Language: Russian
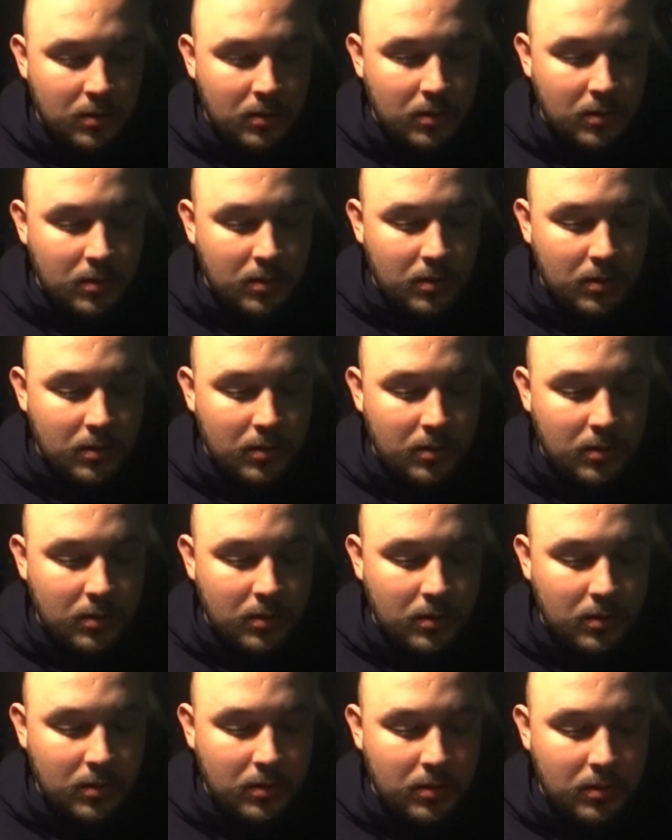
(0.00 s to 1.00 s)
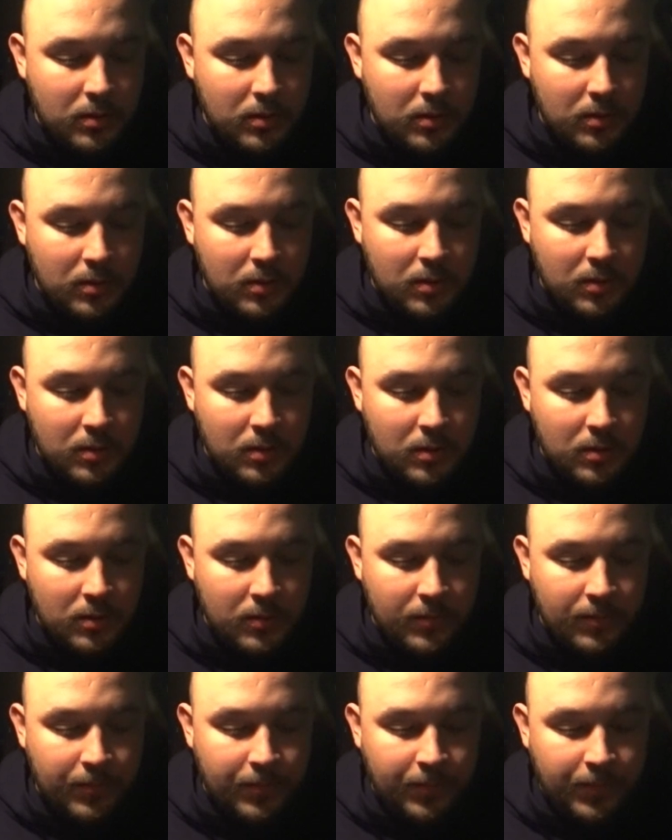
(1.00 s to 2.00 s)
Этого
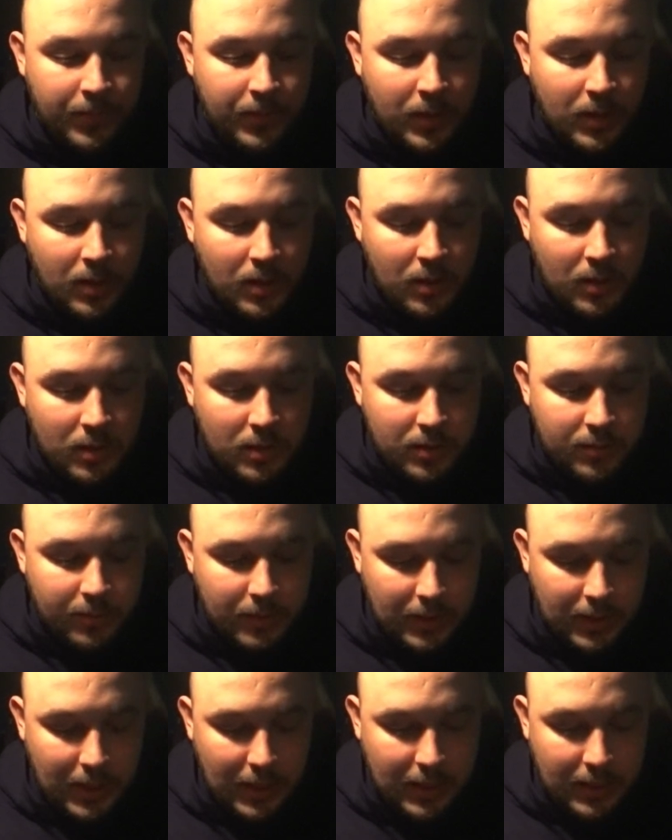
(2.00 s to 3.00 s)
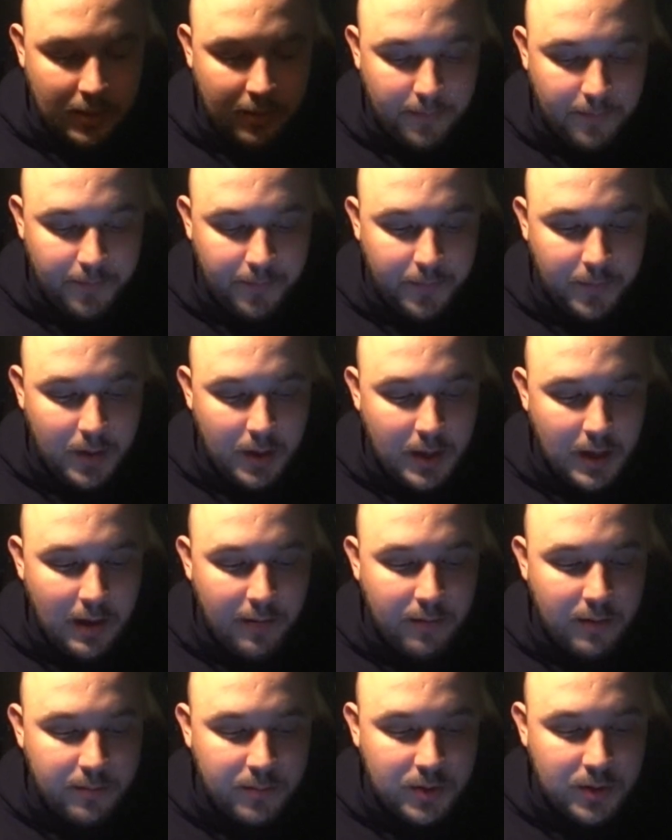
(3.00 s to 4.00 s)
заказа. Смотрите, Плюс, я
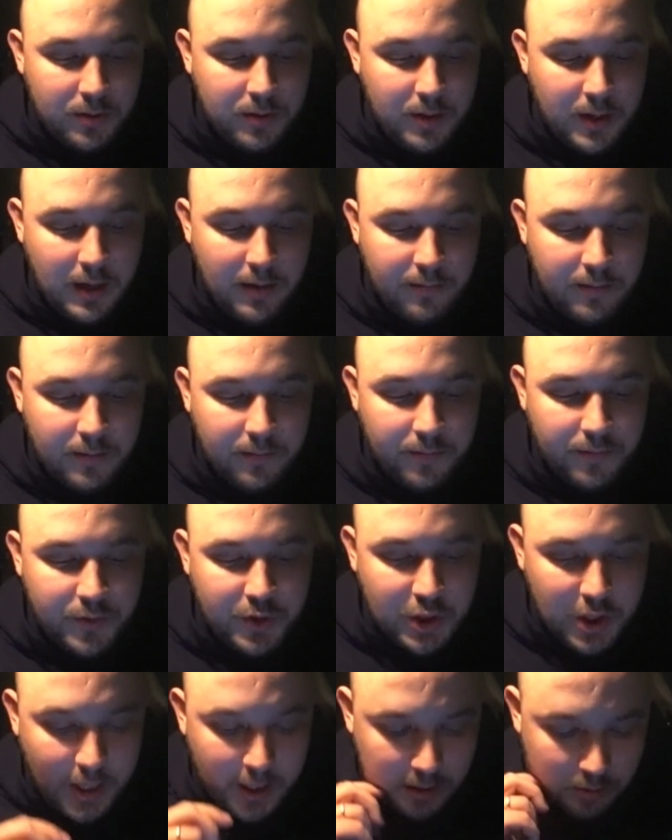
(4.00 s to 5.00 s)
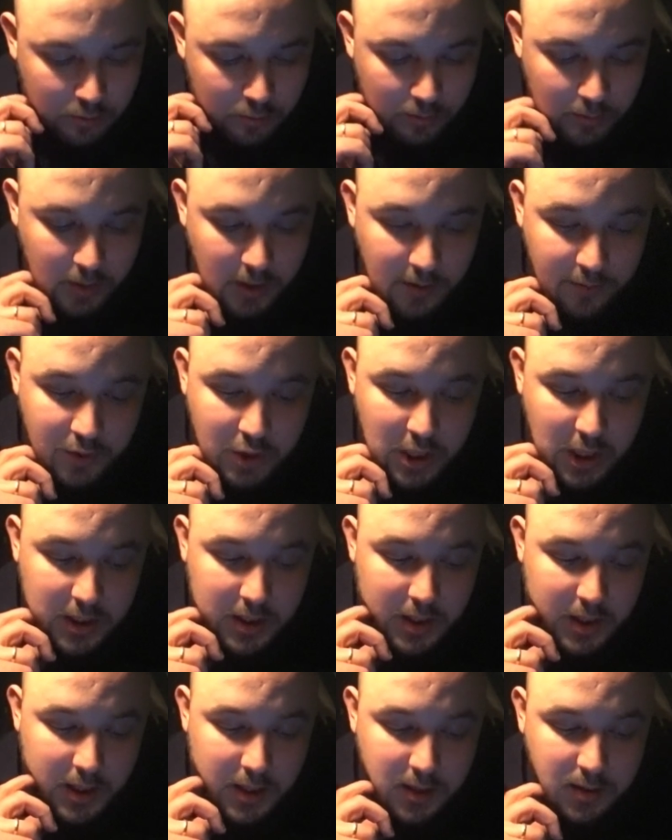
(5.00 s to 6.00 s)
вам, я вам в чат, у меня в
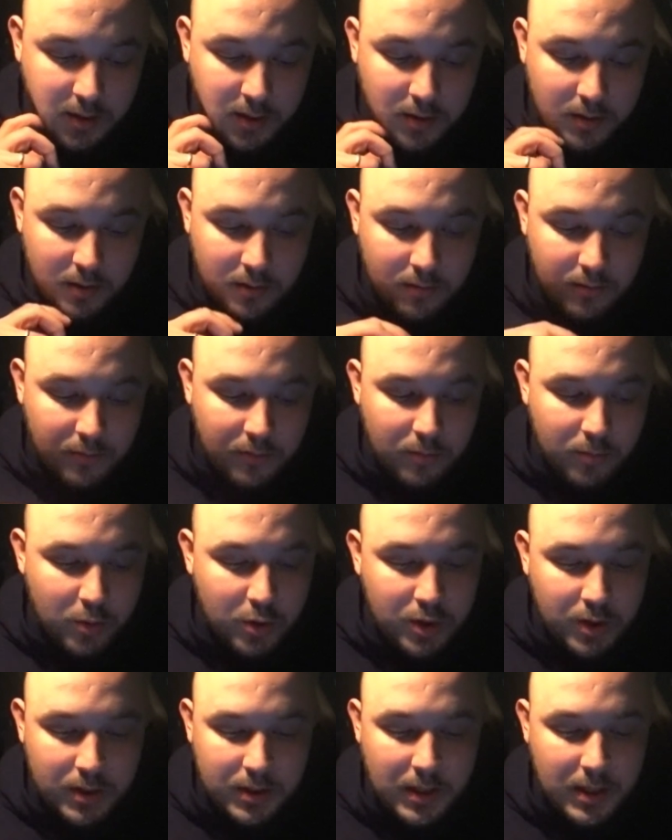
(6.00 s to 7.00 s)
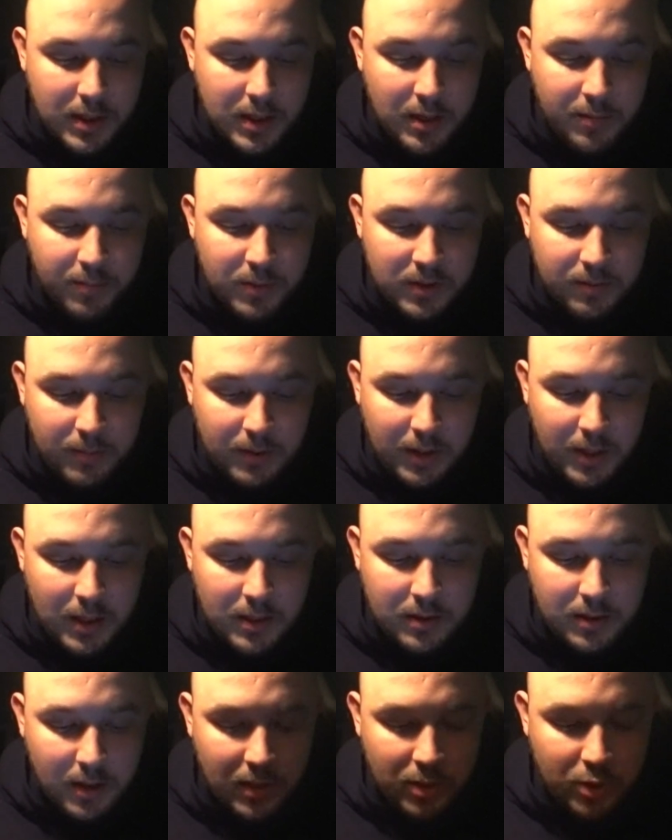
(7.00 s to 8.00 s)
чате есть, э, вы можете зайти и посмотреть
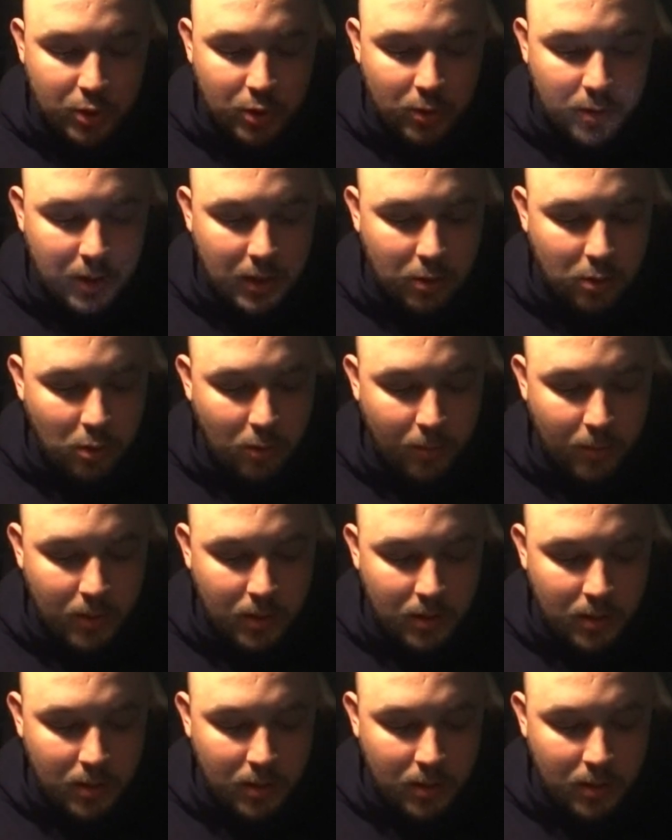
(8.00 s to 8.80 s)
скриншот о том,